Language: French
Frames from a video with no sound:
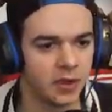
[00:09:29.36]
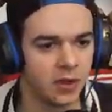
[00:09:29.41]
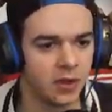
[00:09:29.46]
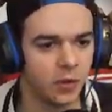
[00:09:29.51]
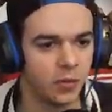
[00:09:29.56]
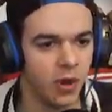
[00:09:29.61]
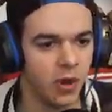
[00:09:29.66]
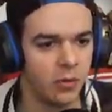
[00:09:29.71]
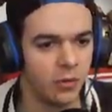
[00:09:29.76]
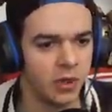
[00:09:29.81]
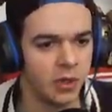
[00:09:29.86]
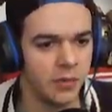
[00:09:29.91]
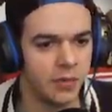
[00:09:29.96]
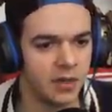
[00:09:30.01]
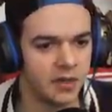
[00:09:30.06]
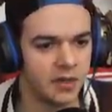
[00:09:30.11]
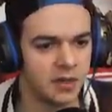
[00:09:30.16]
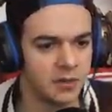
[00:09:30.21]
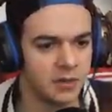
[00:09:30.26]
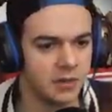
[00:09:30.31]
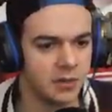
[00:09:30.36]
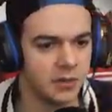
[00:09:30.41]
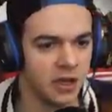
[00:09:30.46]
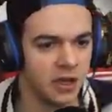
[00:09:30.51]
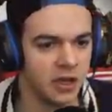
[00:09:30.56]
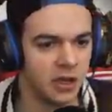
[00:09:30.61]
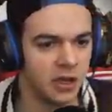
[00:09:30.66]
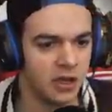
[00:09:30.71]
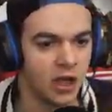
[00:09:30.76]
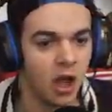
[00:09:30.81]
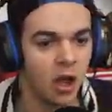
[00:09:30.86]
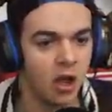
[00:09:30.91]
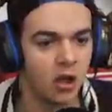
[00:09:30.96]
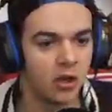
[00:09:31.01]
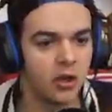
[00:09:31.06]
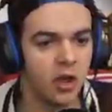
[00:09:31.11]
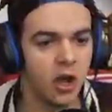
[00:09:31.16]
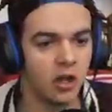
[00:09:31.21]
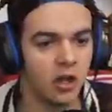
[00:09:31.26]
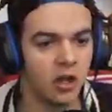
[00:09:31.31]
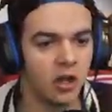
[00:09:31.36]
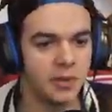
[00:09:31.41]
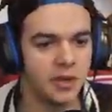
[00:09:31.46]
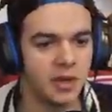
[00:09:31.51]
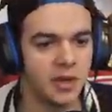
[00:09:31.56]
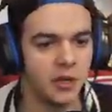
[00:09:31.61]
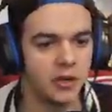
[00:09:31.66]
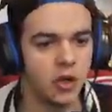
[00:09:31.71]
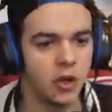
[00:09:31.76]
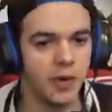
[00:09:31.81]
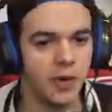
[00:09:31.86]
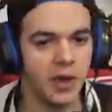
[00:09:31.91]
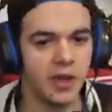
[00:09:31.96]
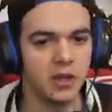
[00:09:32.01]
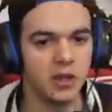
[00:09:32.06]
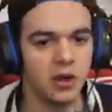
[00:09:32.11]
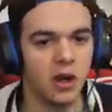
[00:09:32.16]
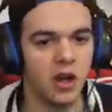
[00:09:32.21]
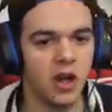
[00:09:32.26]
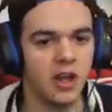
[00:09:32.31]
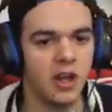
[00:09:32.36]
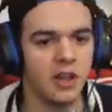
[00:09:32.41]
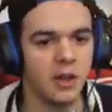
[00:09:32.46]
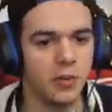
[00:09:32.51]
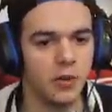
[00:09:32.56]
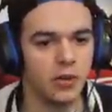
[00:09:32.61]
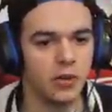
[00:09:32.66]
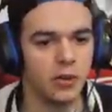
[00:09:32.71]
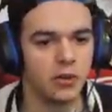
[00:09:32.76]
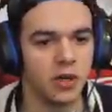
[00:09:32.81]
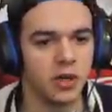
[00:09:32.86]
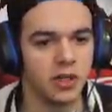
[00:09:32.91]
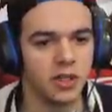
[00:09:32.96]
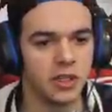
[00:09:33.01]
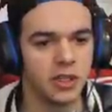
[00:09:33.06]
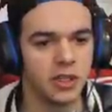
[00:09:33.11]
On prend mon départ, ça c'est bien. Oh, non, j'ai pris les bottes de paille, oh là là, n'importe quoi.